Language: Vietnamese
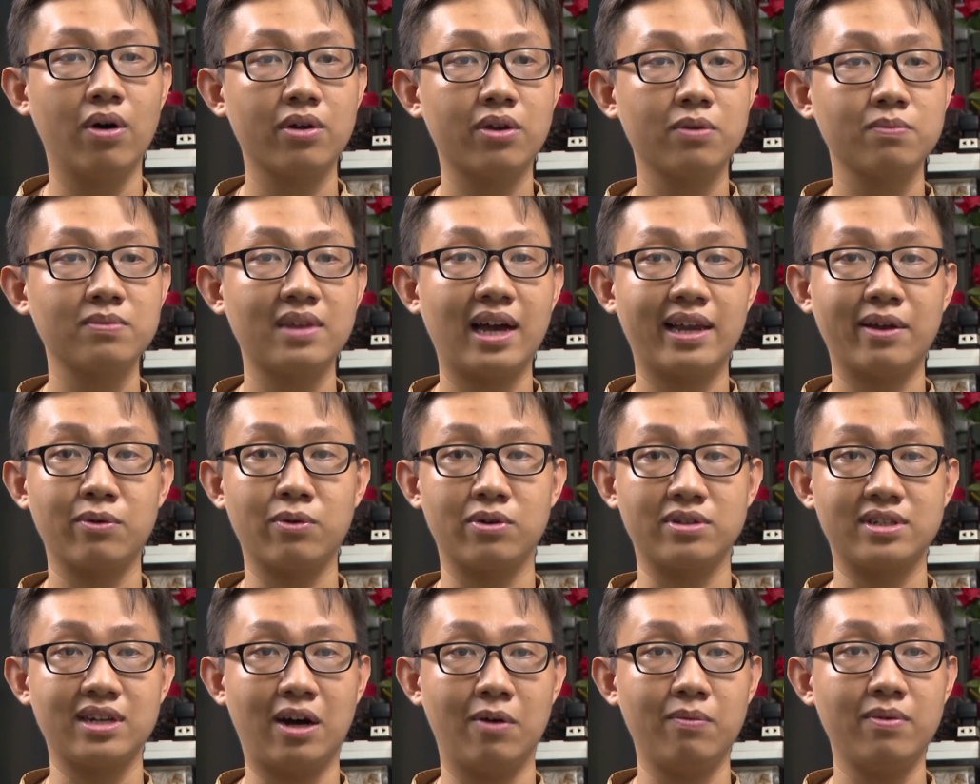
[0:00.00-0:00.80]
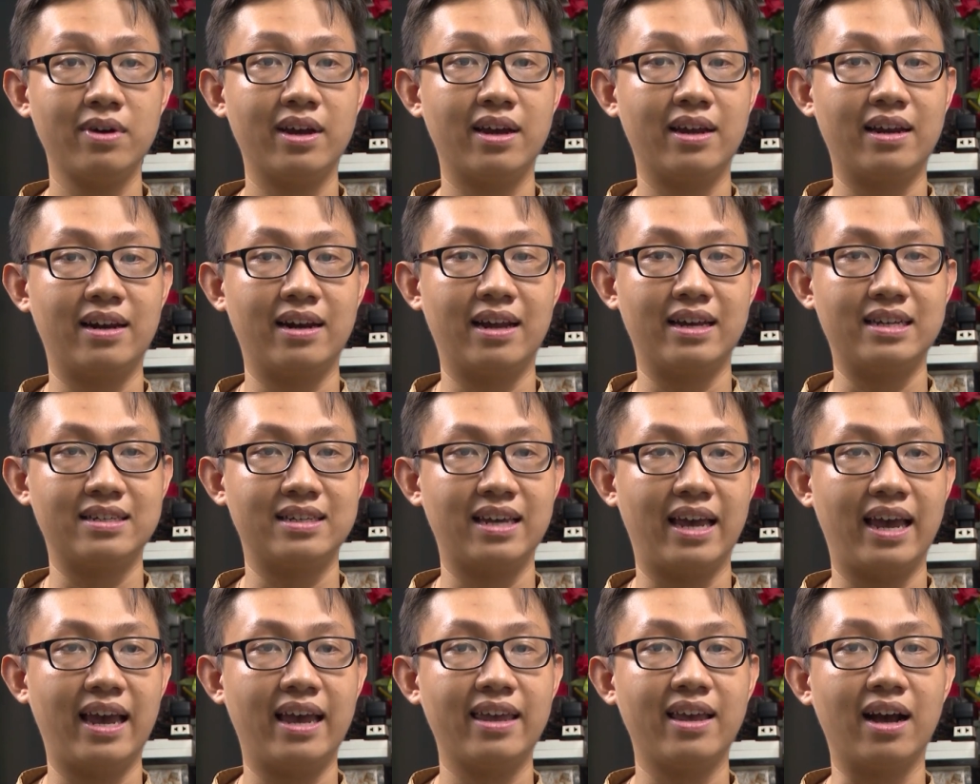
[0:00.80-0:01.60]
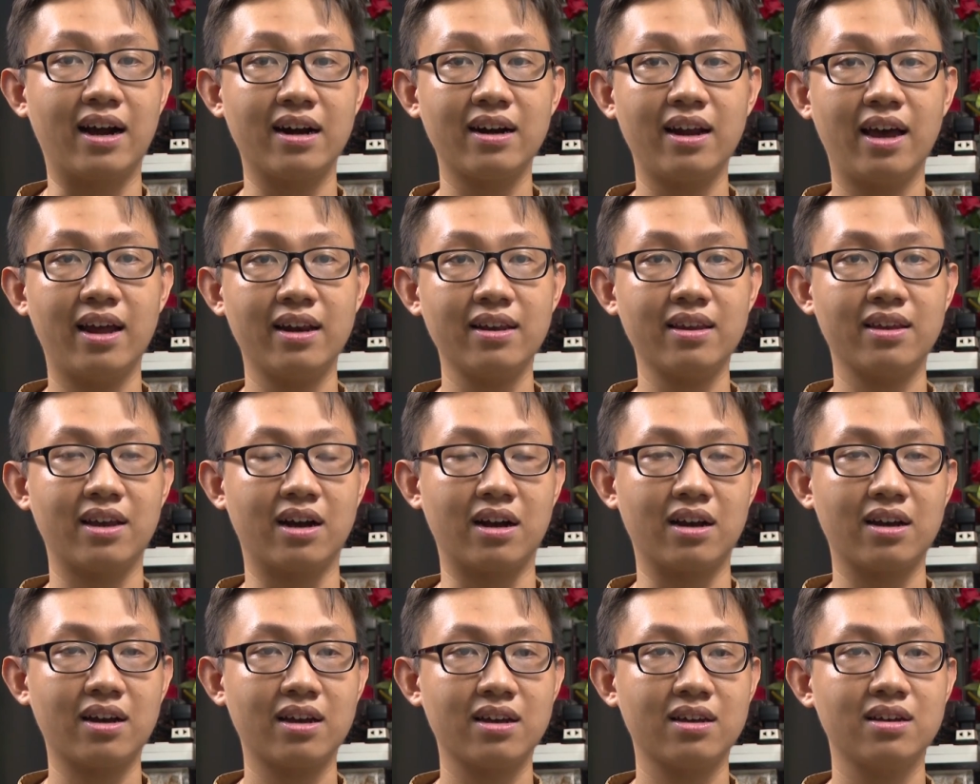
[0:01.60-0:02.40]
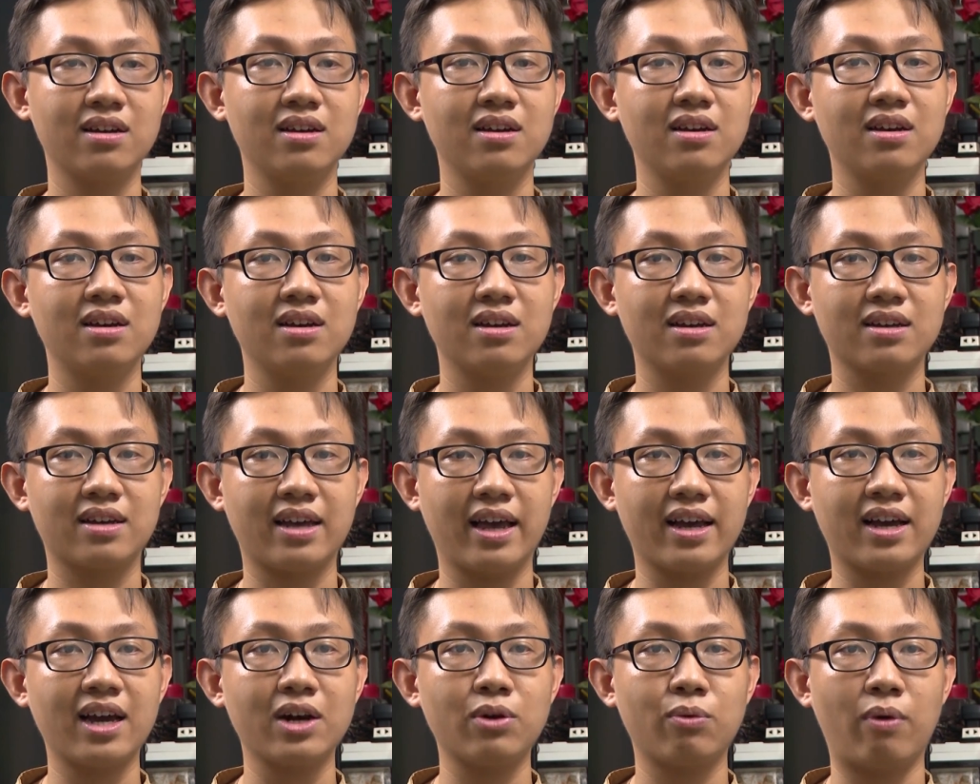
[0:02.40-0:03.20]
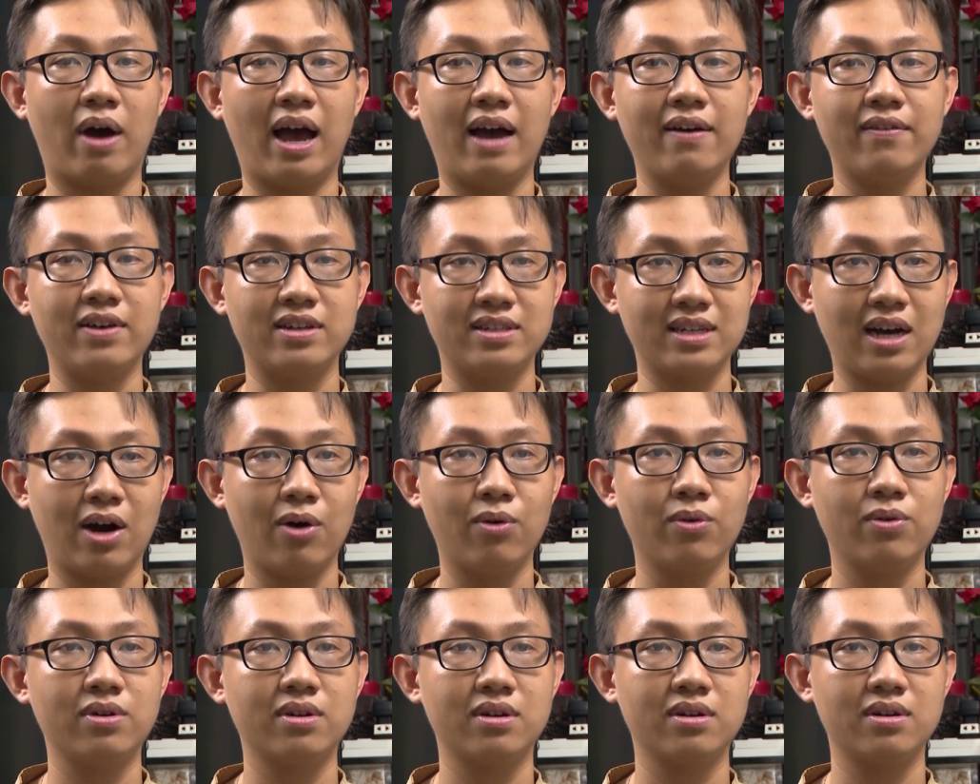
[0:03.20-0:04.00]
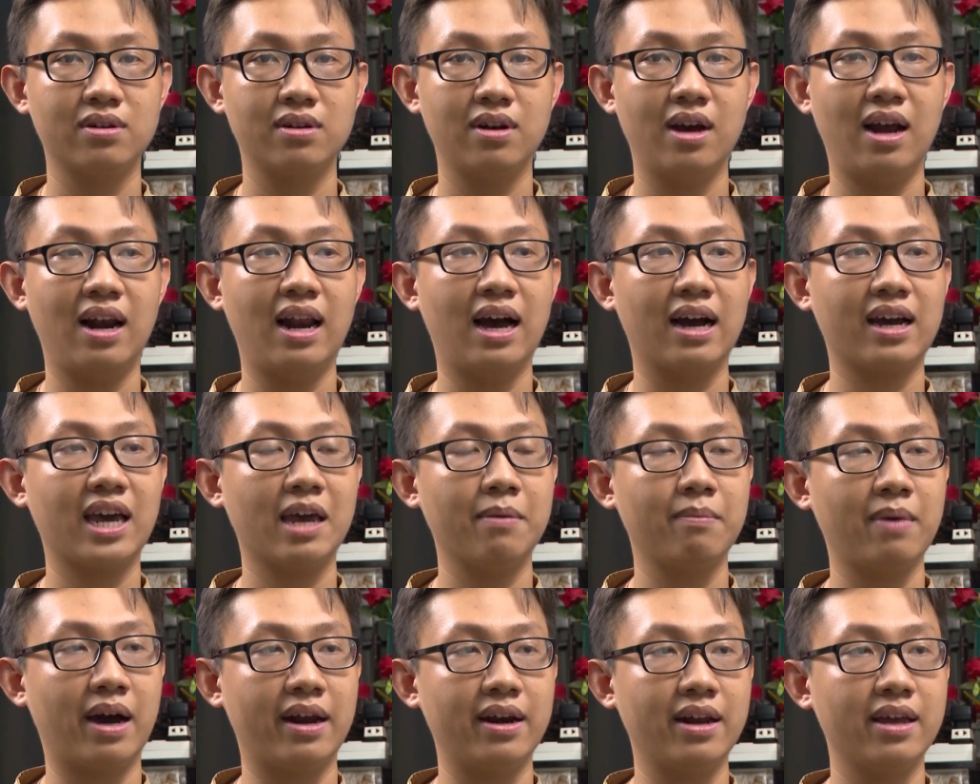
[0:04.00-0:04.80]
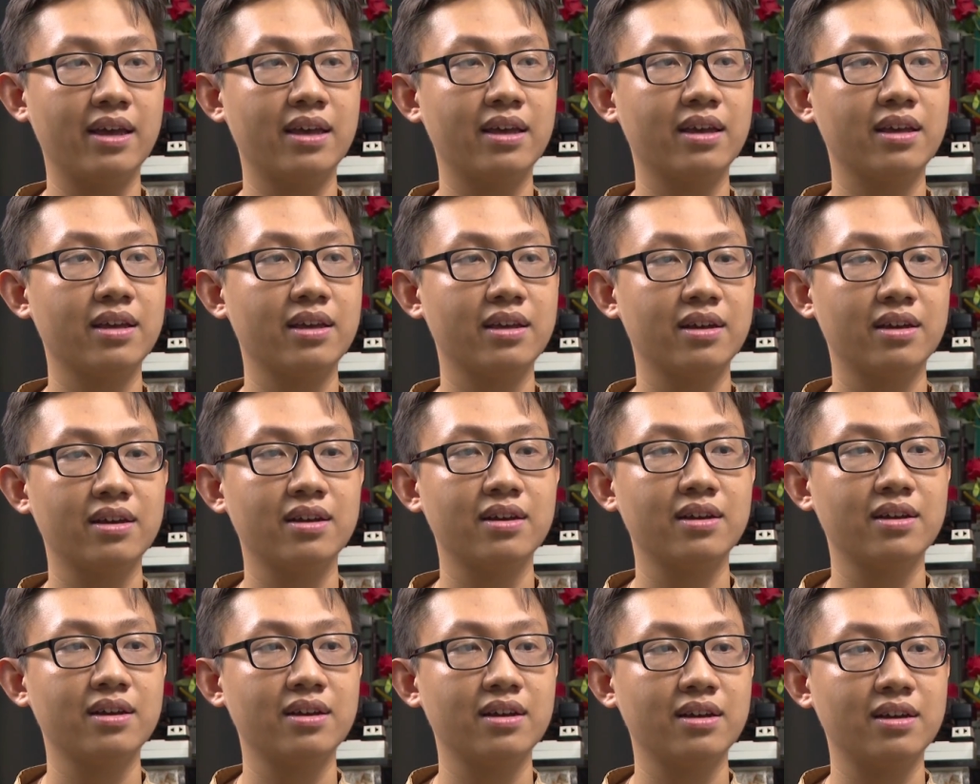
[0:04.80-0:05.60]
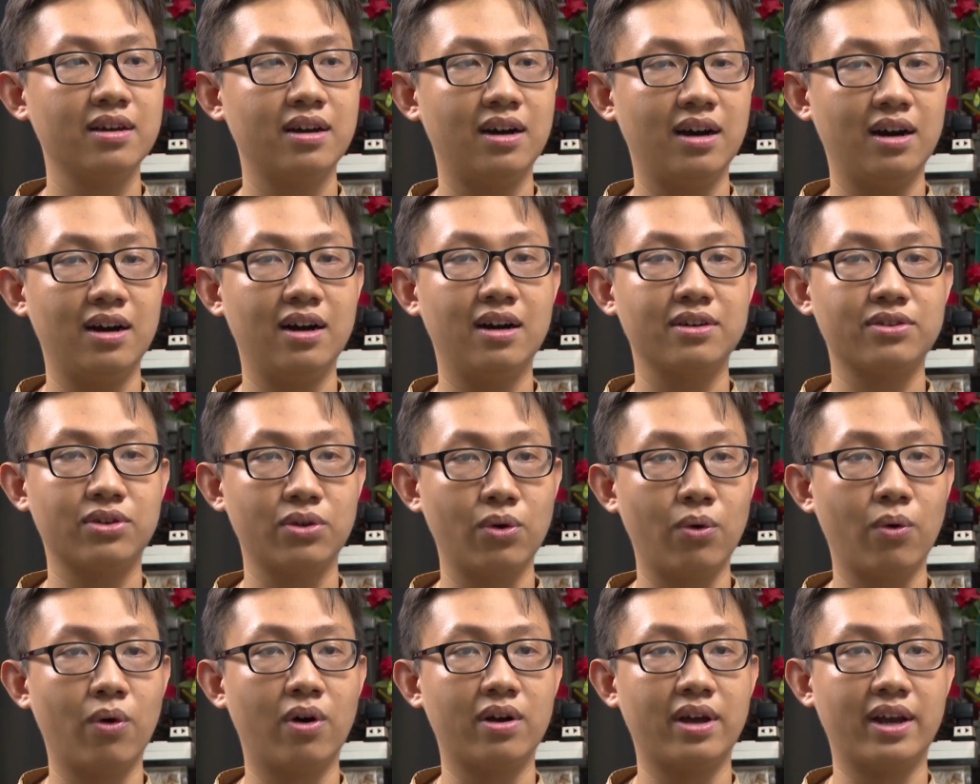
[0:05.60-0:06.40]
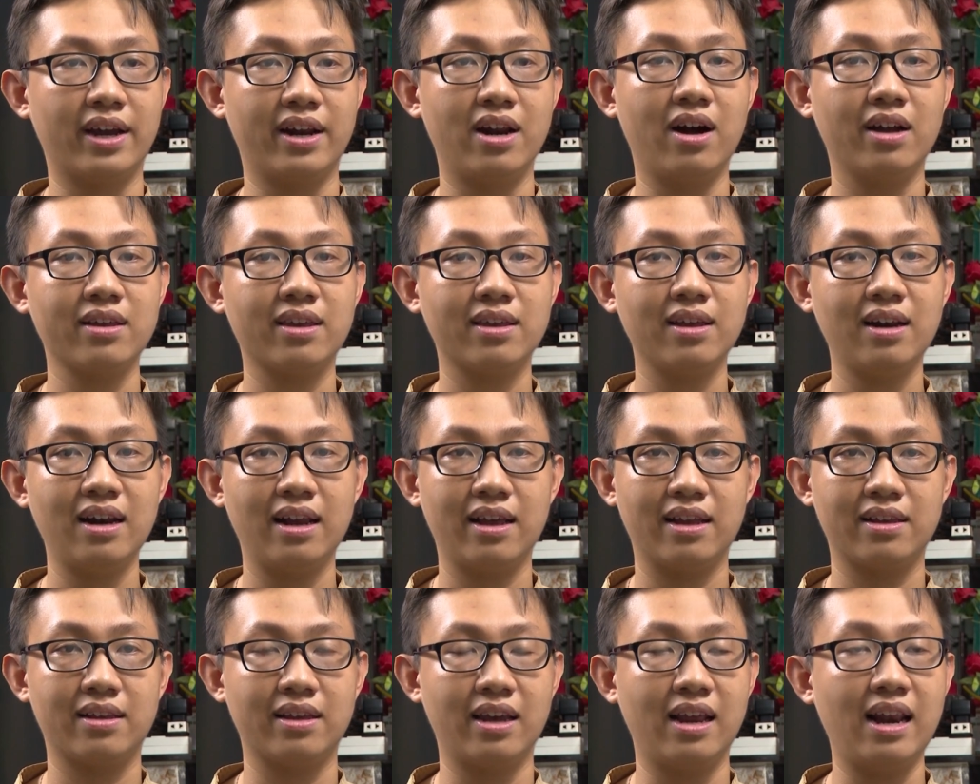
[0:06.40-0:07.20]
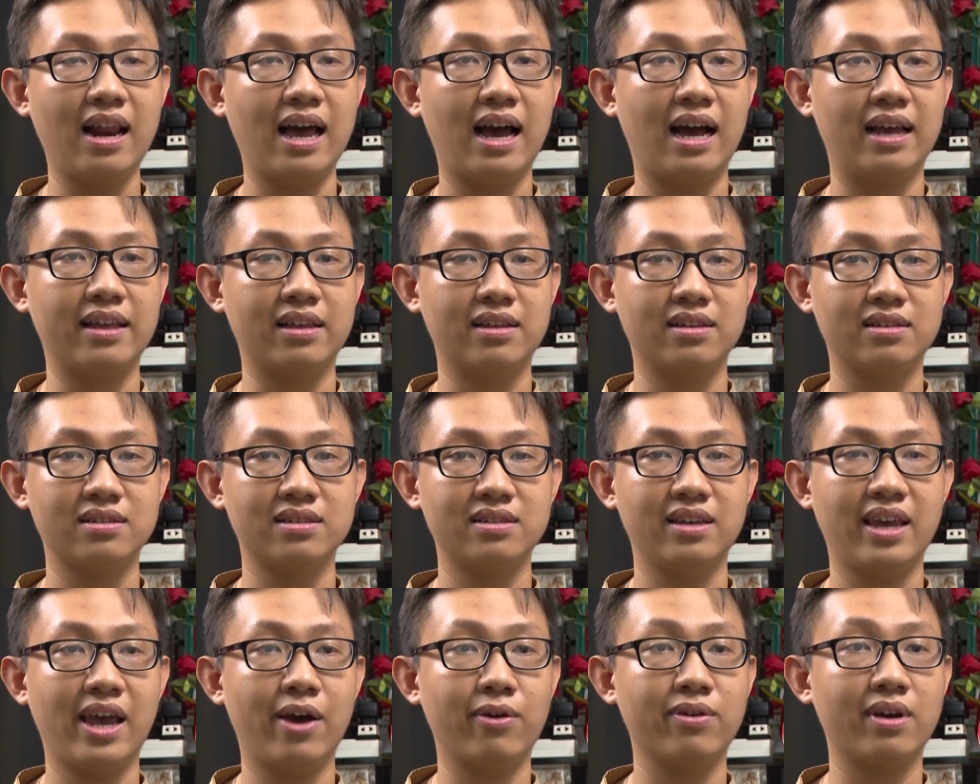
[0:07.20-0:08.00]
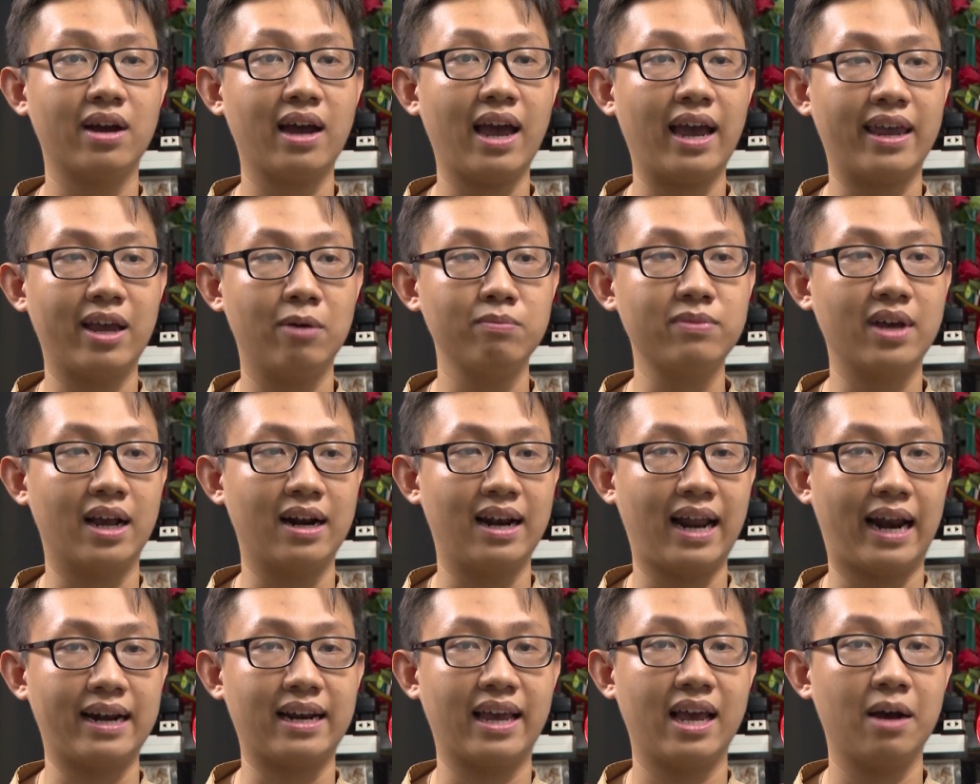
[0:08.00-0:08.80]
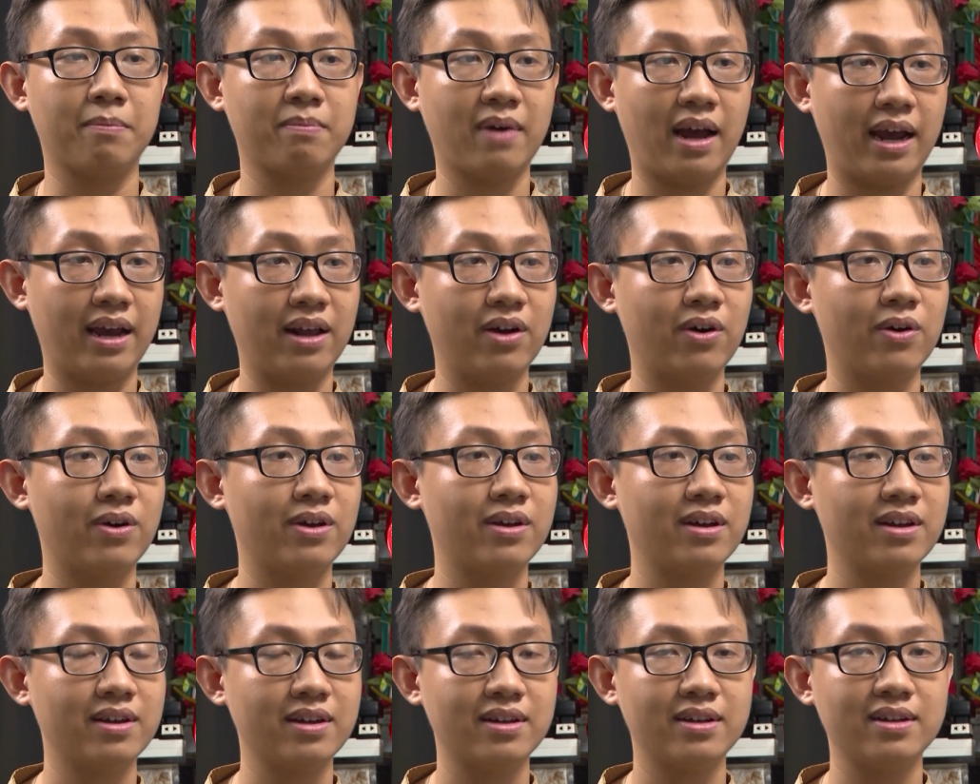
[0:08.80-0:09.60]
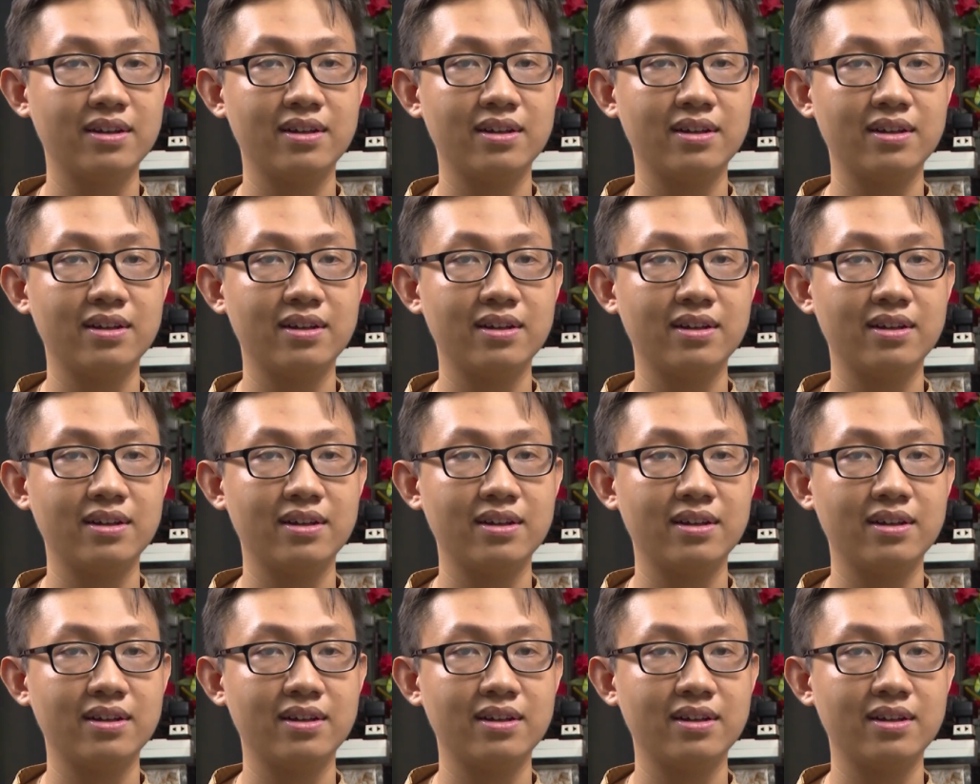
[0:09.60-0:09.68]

của chúng ta trong cuộc sống thì này sẽ dẫn đến những cái kết quả về sau. Nên là khi mà đi chùa thì đó chính là chỉ là gieo những hạt giống thiện lành ngày hôm nay thôi.